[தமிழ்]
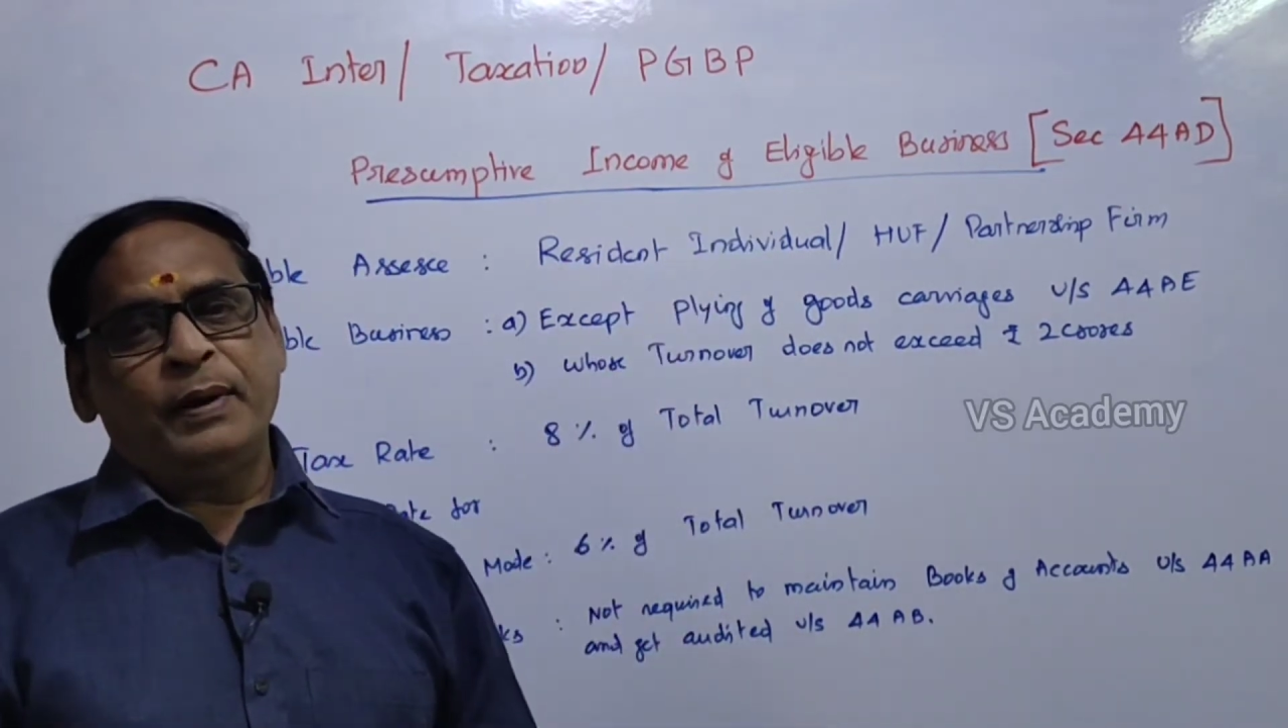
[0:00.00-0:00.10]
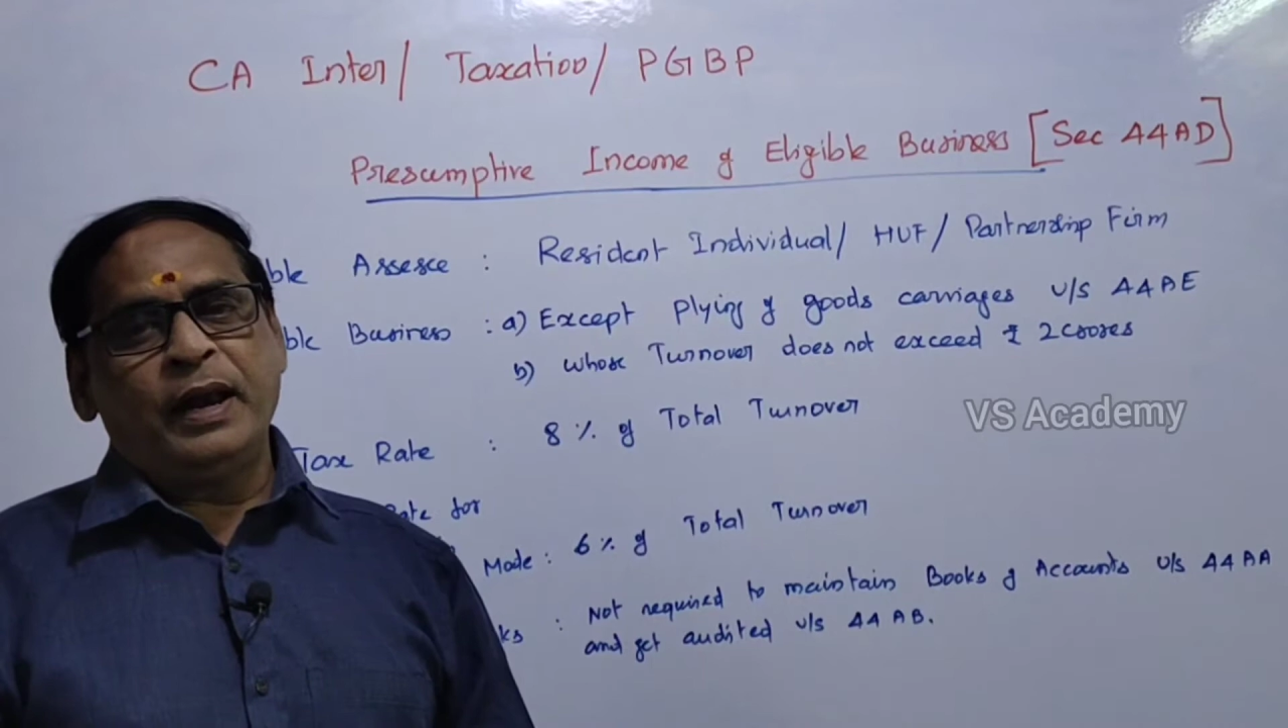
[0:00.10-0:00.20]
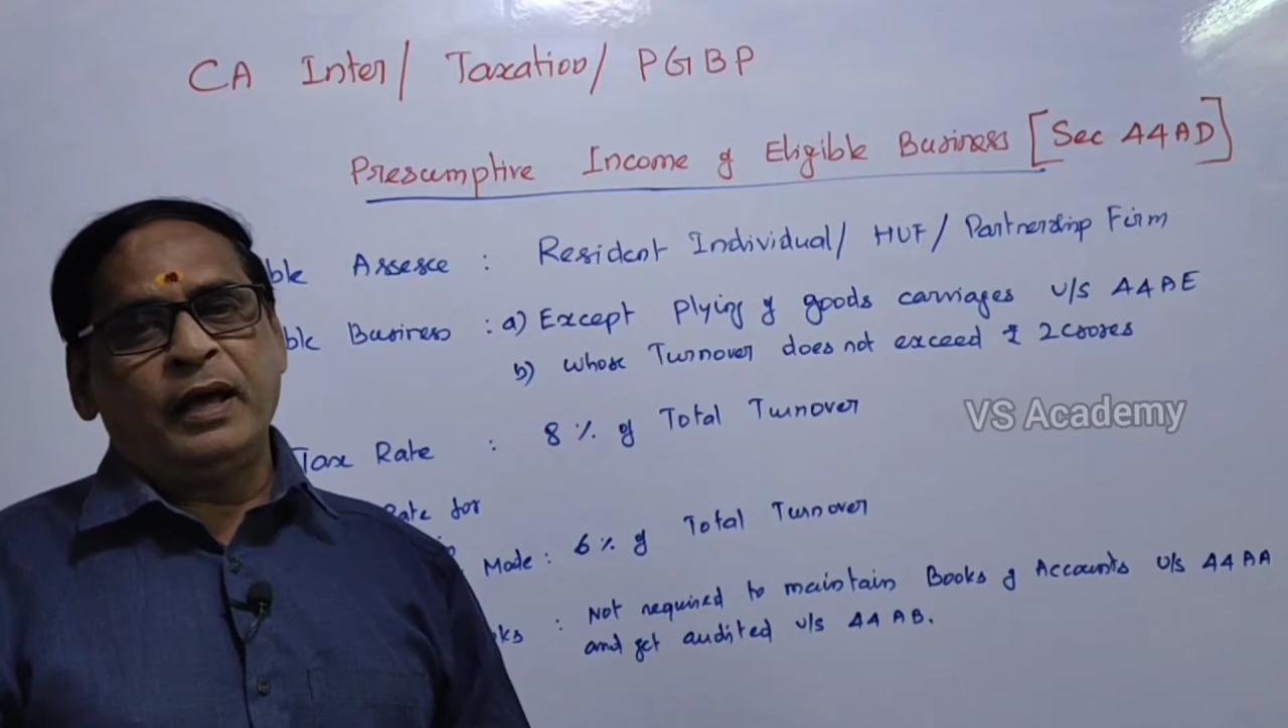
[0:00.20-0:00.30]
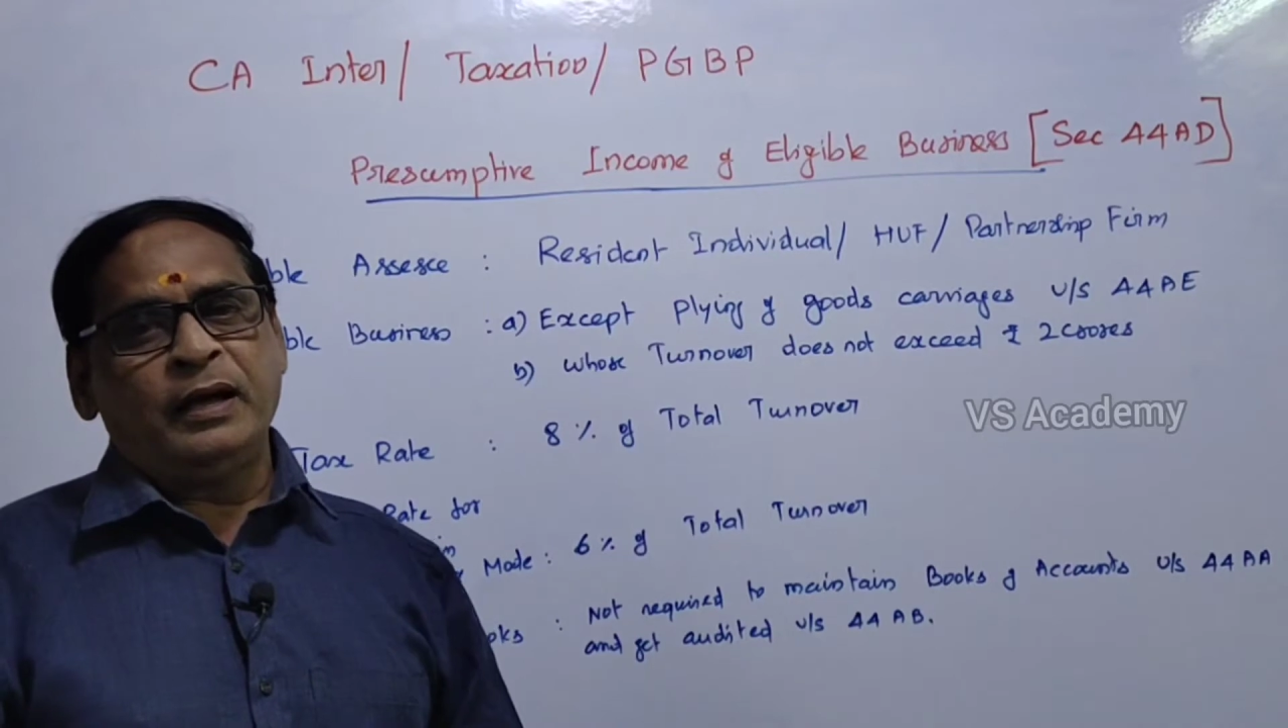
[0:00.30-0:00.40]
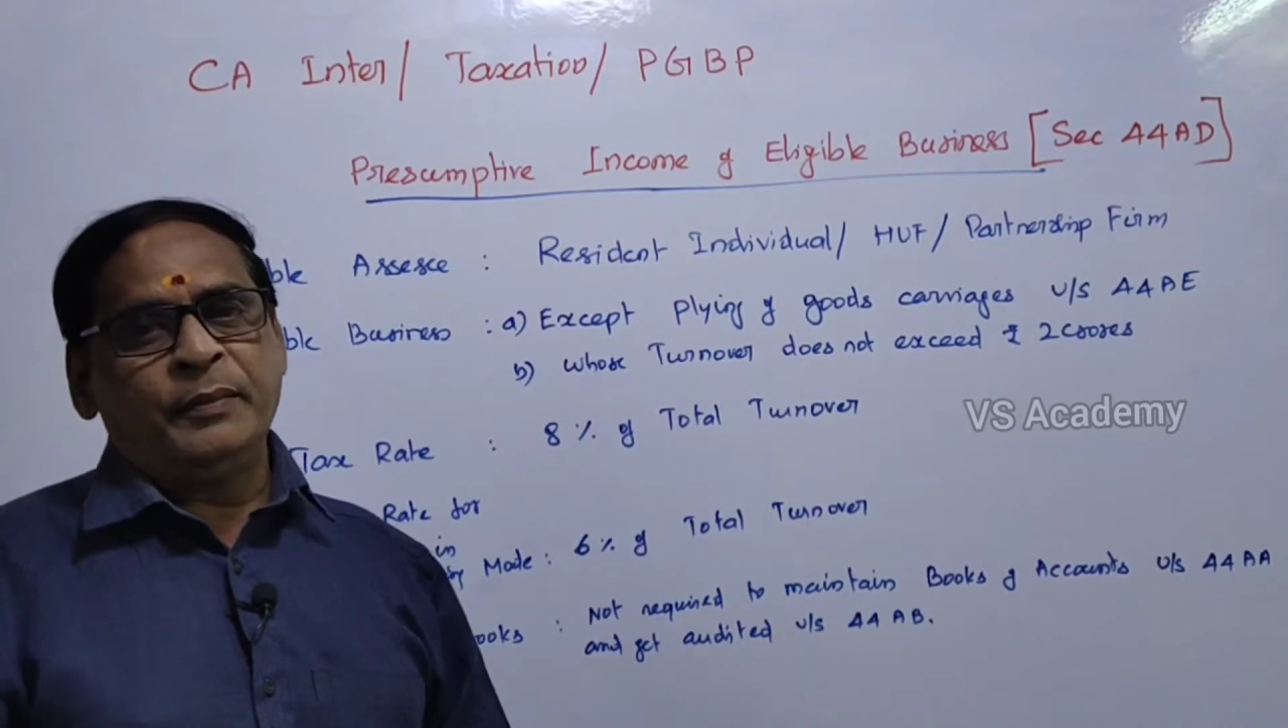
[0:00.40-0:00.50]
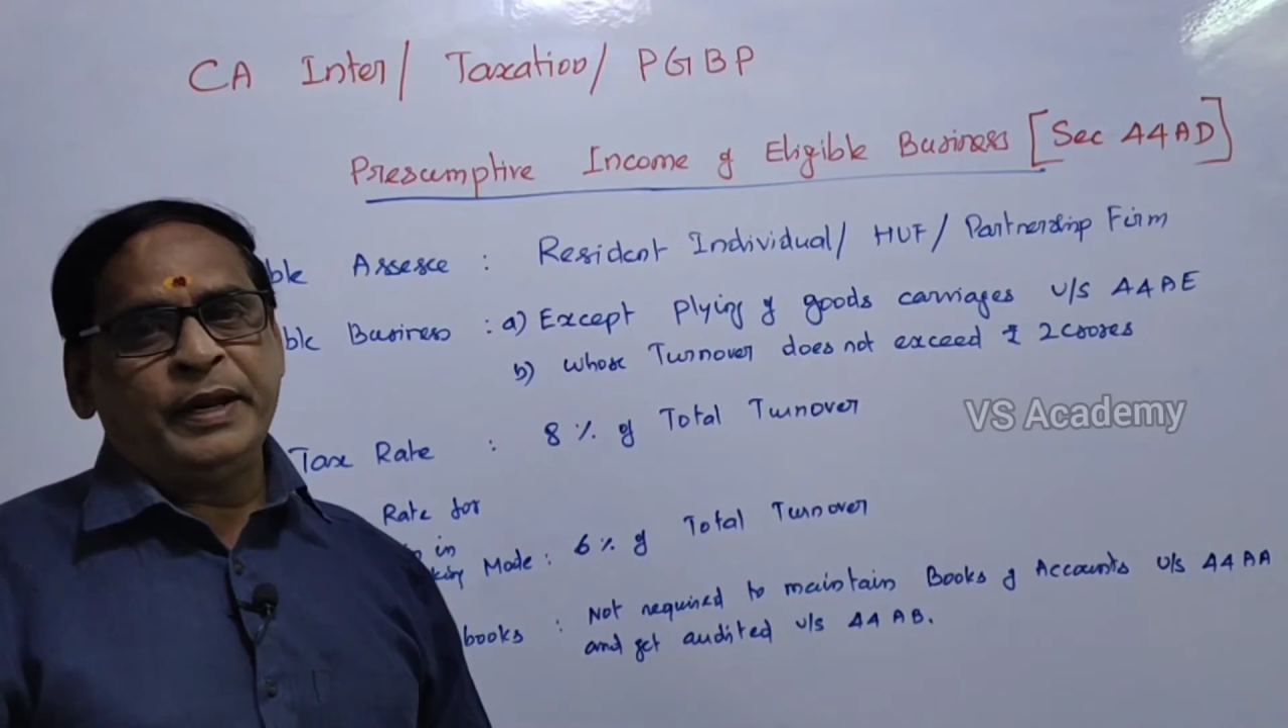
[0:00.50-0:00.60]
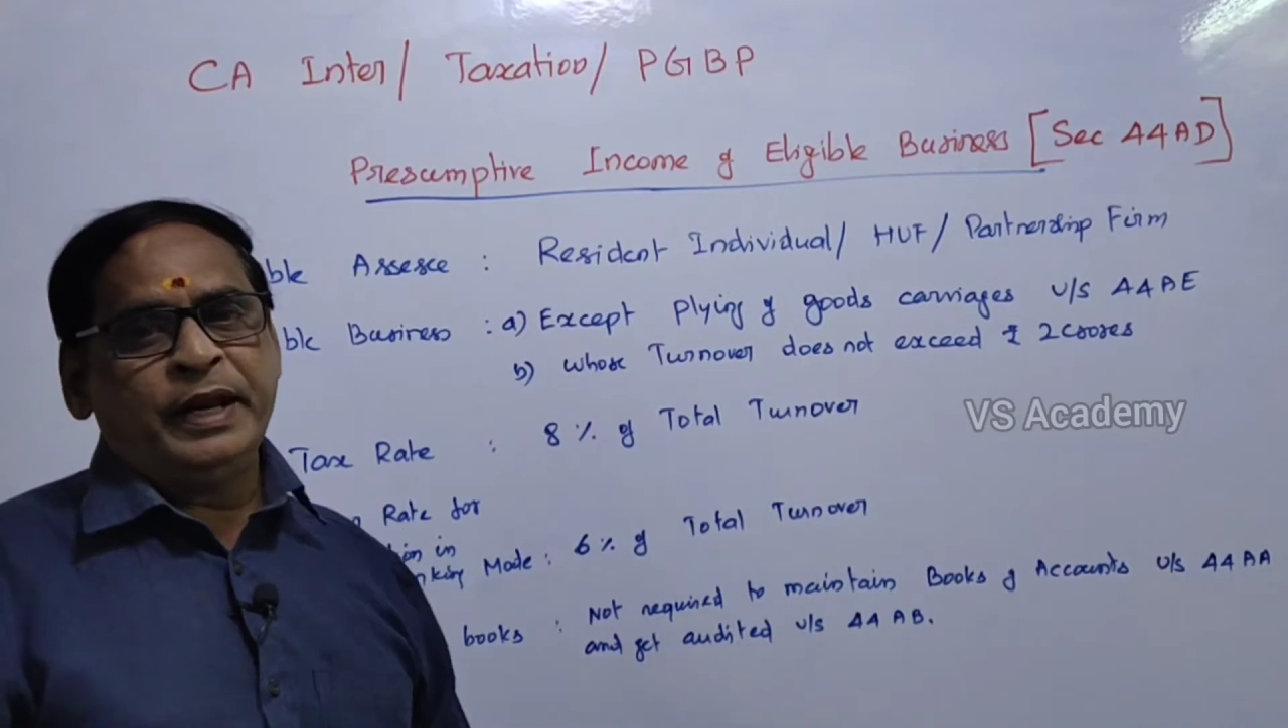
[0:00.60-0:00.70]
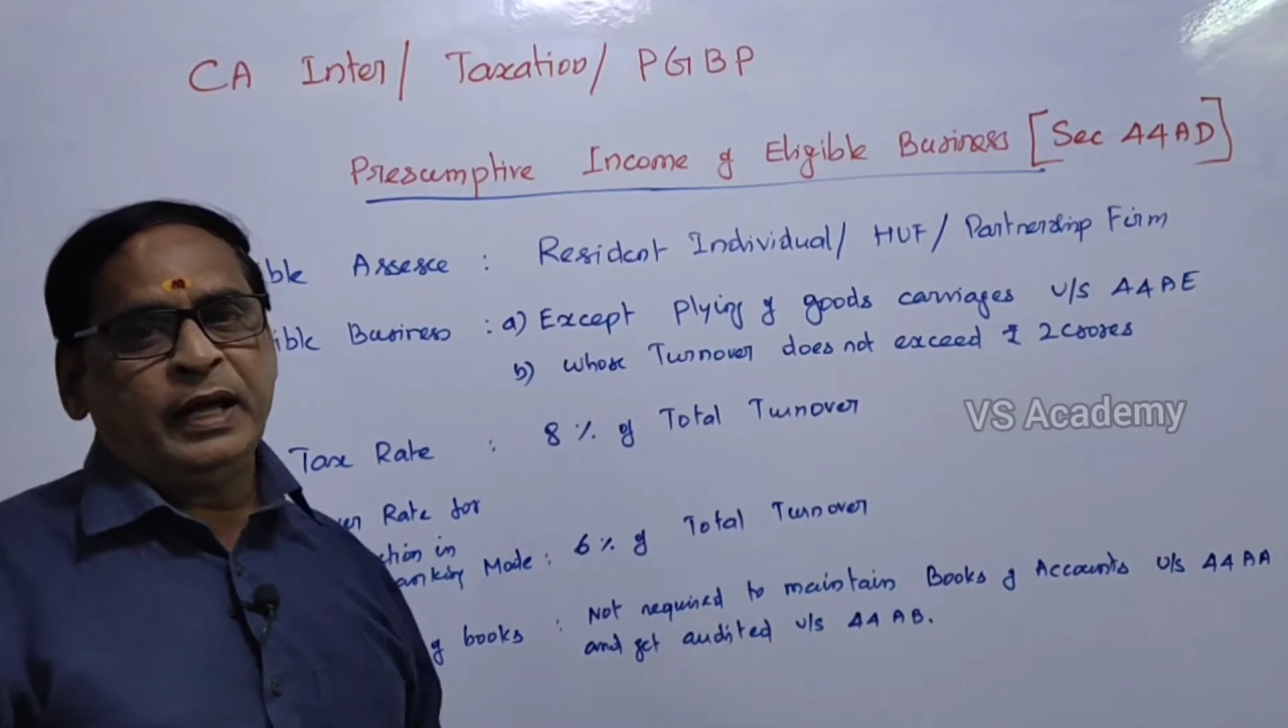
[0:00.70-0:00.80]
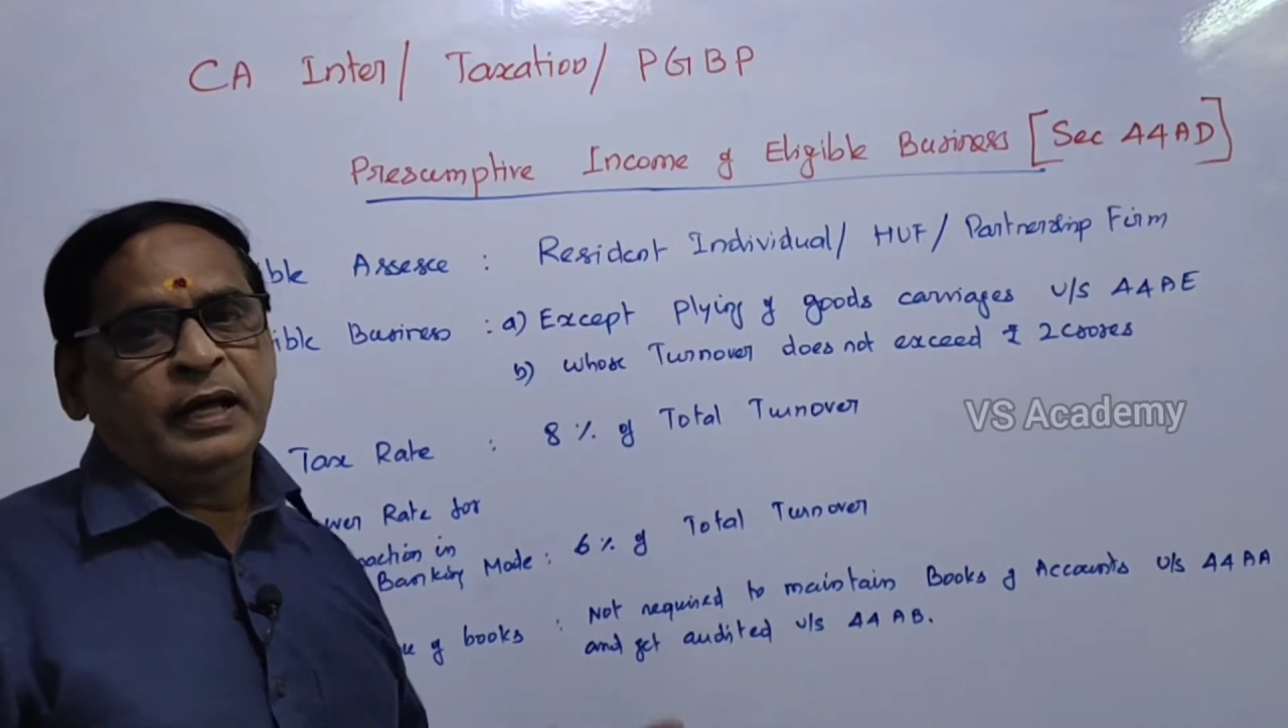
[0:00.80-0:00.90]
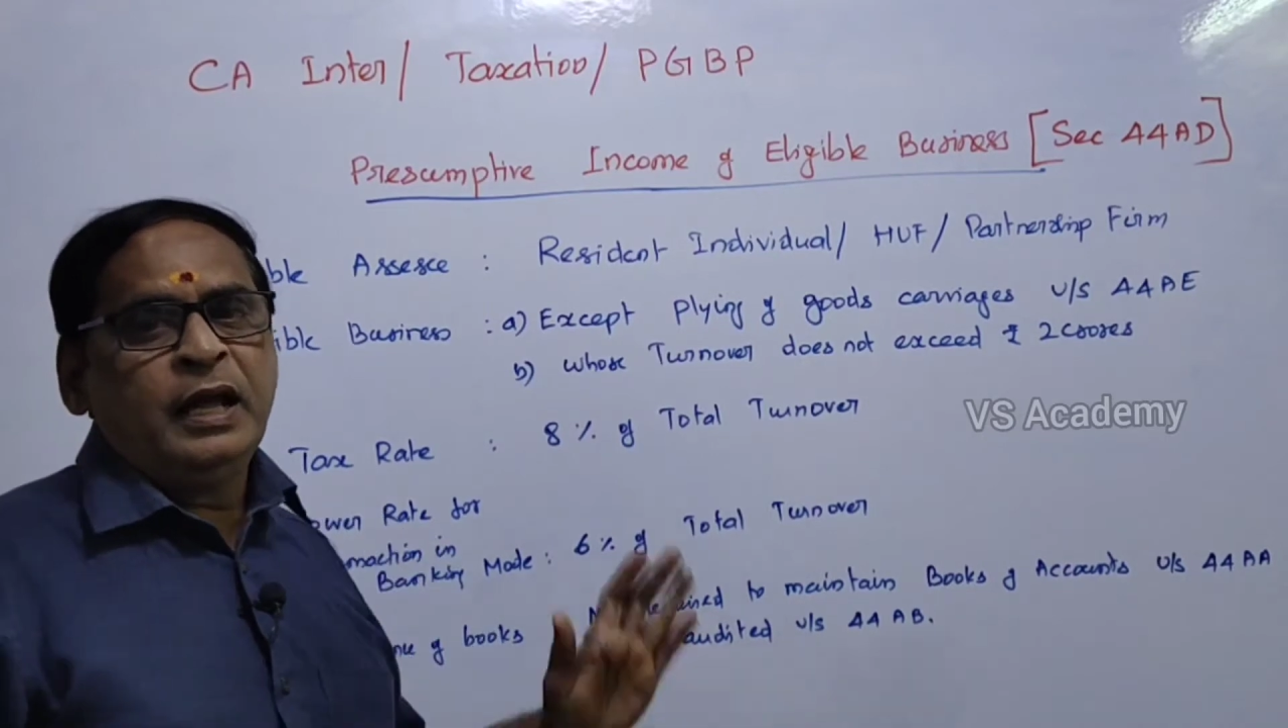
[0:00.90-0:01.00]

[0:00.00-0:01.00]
பண்ணலாம் அப்படின்னா